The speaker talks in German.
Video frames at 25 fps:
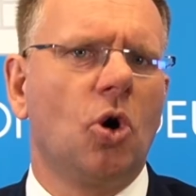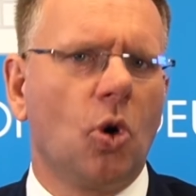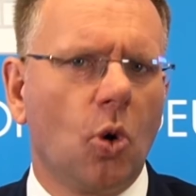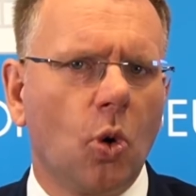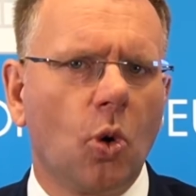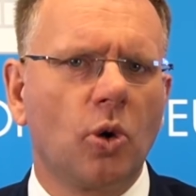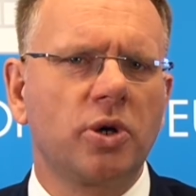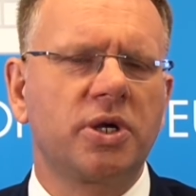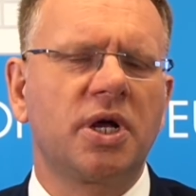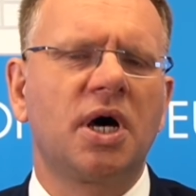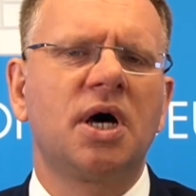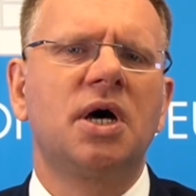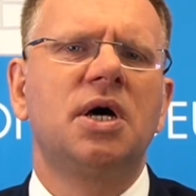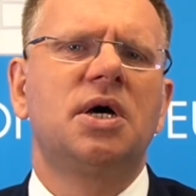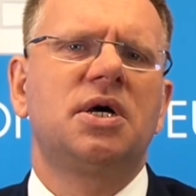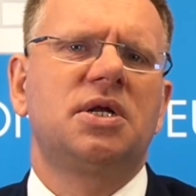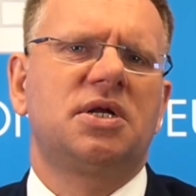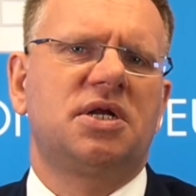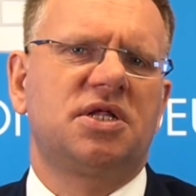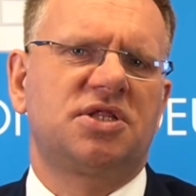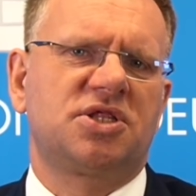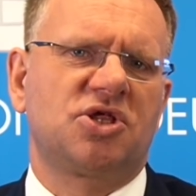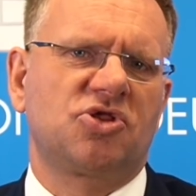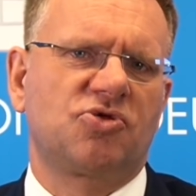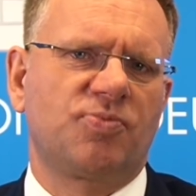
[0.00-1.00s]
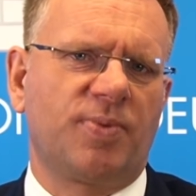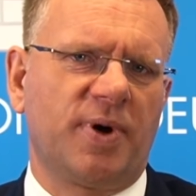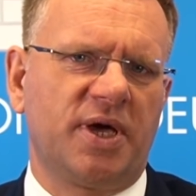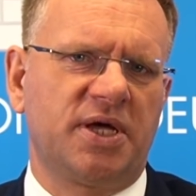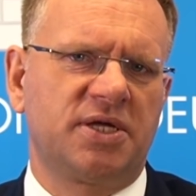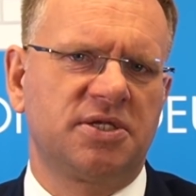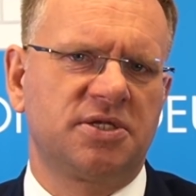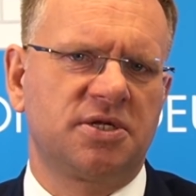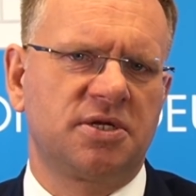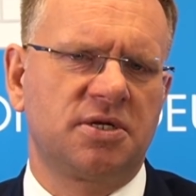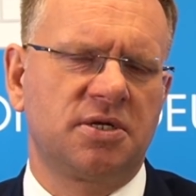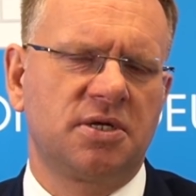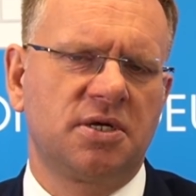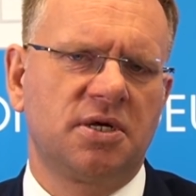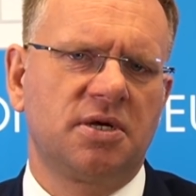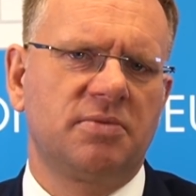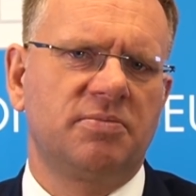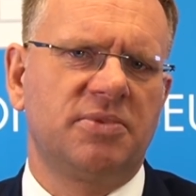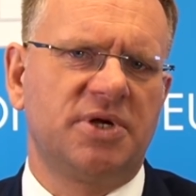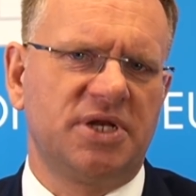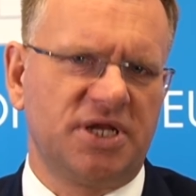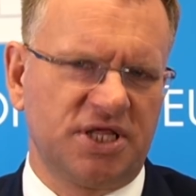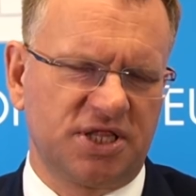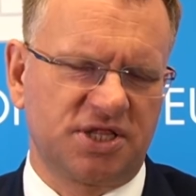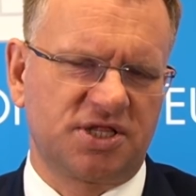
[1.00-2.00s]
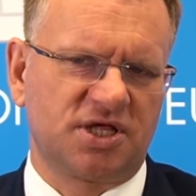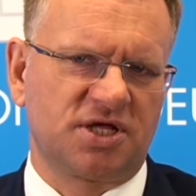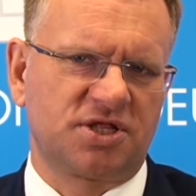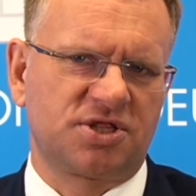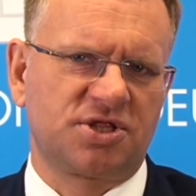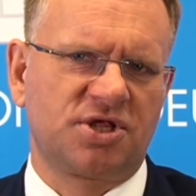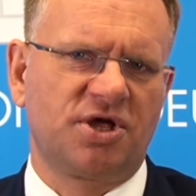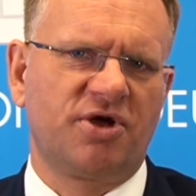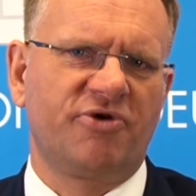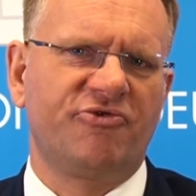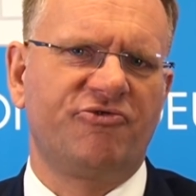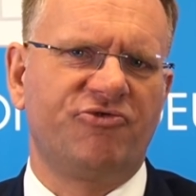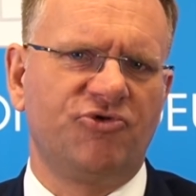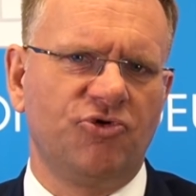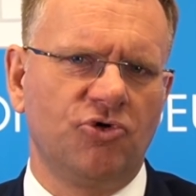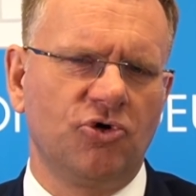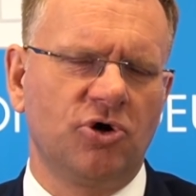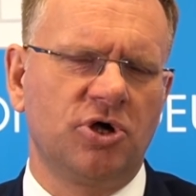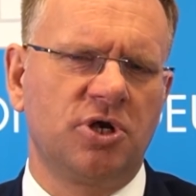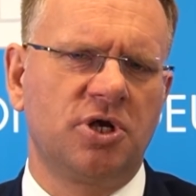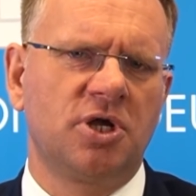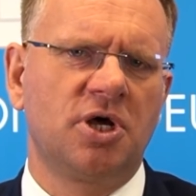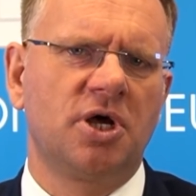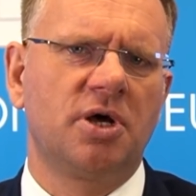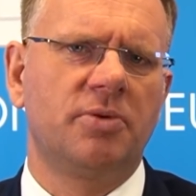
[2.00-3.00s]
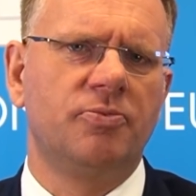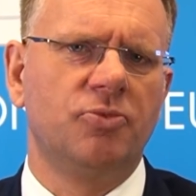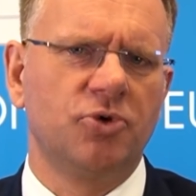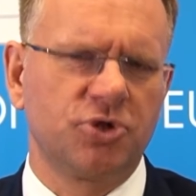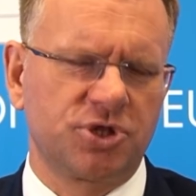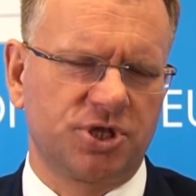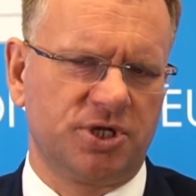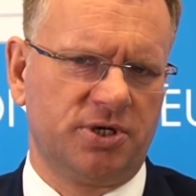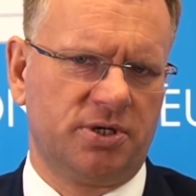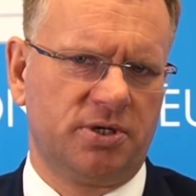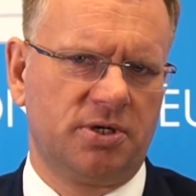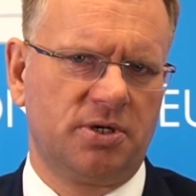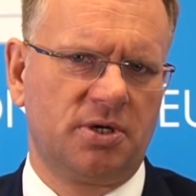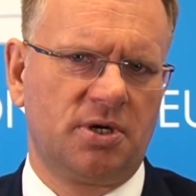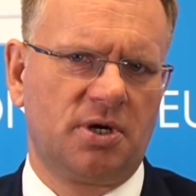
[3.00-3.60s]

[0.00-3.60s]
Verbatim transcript: oder des entsprechenden Ministers führen müssen.